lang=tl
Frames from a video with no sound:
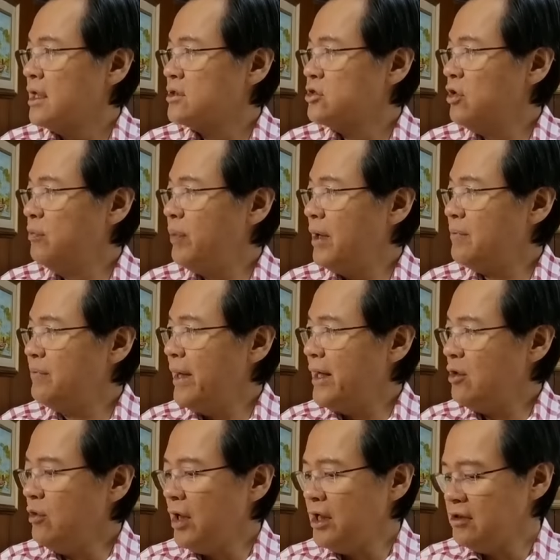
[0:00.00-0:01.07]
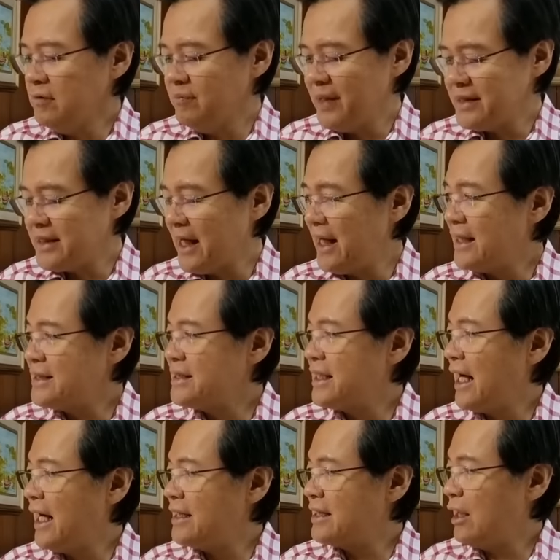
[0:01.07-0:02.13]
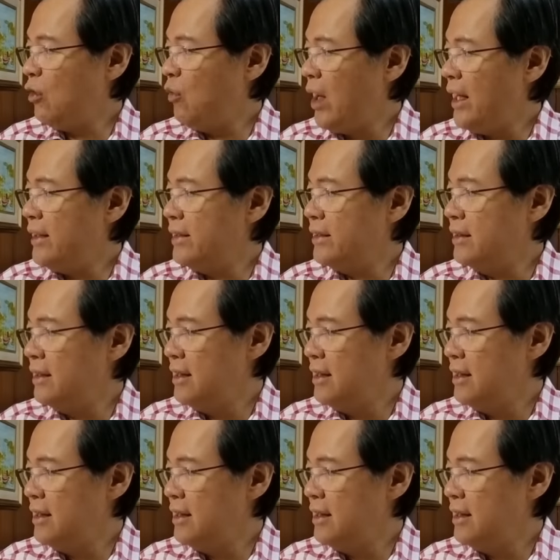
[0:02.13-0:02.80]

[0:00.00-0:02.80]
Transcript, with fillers: So, pag meron kayong masakit sa katawan,